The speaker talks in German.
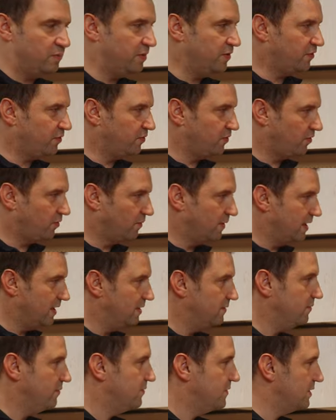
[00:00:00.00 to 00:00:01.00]
bis zu
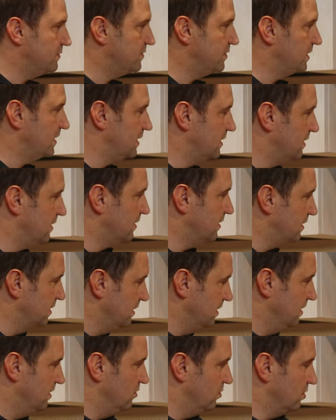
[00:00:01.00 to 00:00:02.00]
zwei Favoriten
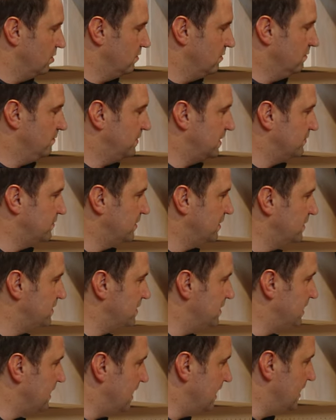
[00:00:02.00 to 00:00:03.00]
oder
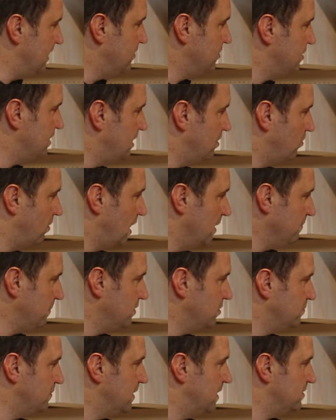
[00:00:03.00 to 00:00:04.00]
favorisierte Einstellungen
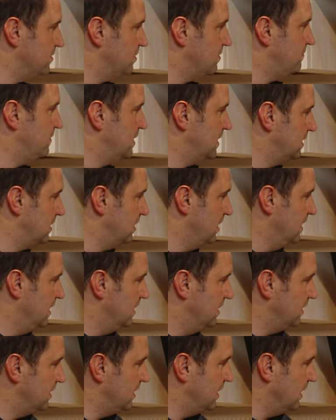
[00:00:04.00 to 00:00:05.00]
abgespeichert werden, die